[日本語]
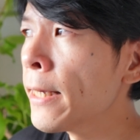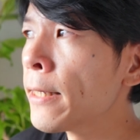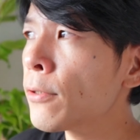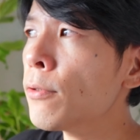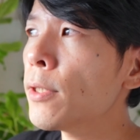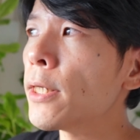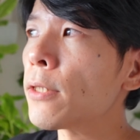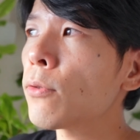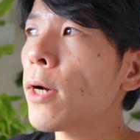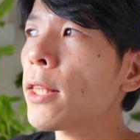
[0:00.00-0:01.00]
そういうふうに、
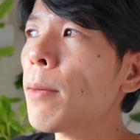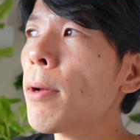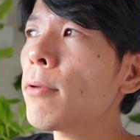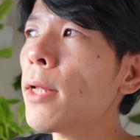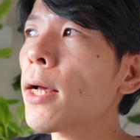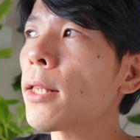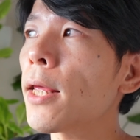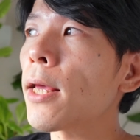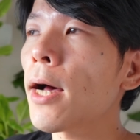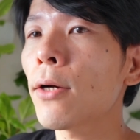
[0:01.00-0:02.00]
その頭の中
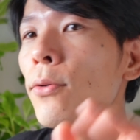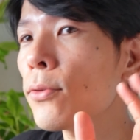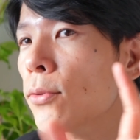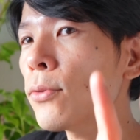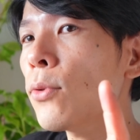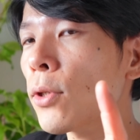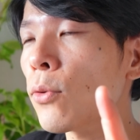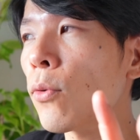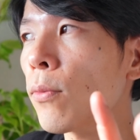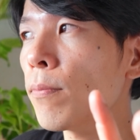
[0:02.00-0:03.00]
で反論するとき
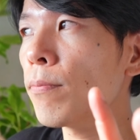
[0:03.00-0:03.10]
の、